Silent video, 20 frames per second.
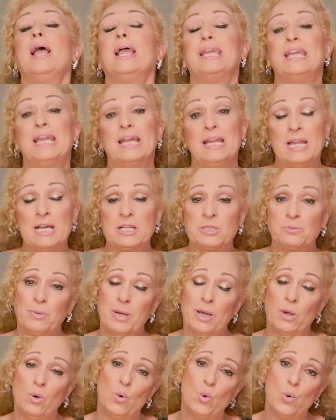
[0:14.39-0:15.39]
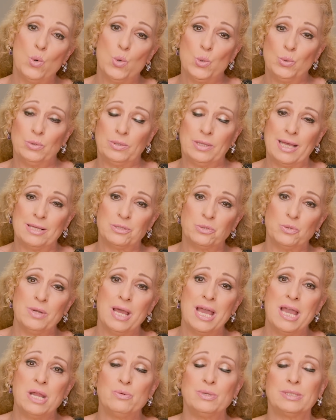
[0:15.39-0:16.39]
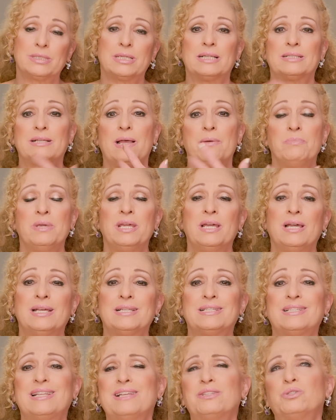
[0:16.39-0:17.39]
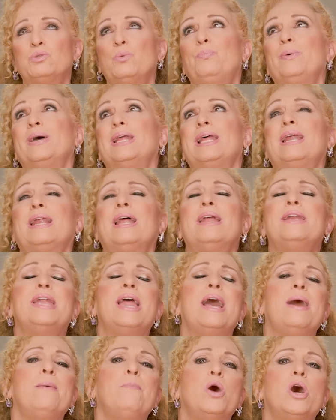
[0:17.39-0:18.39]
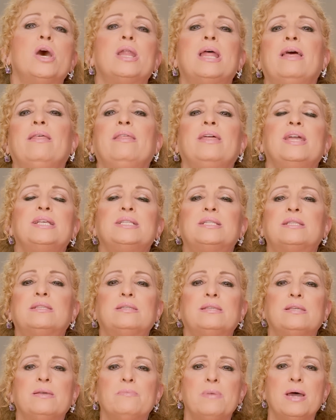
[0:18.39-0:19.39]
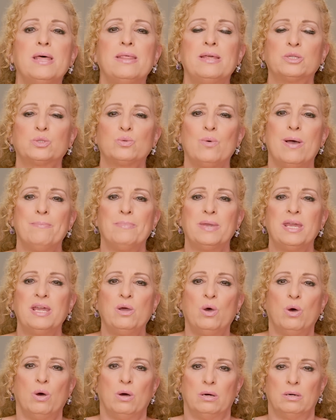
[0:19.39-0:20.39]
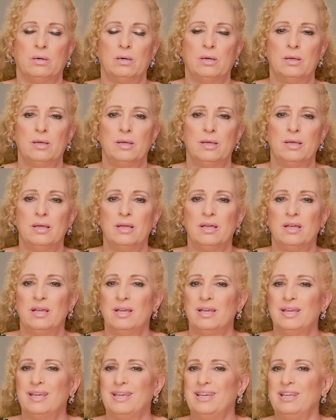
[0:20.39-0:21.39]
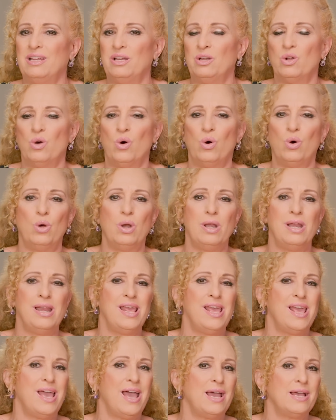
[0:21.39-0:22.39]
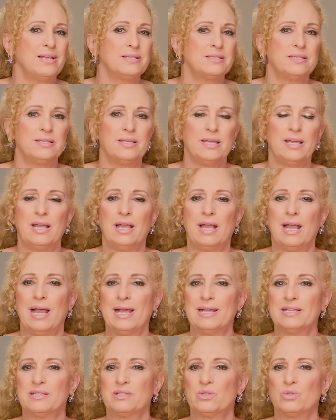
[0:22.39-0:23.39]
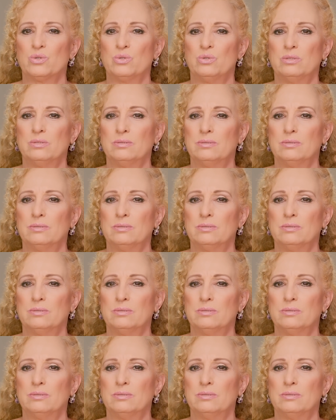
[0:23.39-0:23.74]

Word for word: Y en las preguntas, una de nuestras amigas está súper enamoradísima de su amigo y no le hace caso.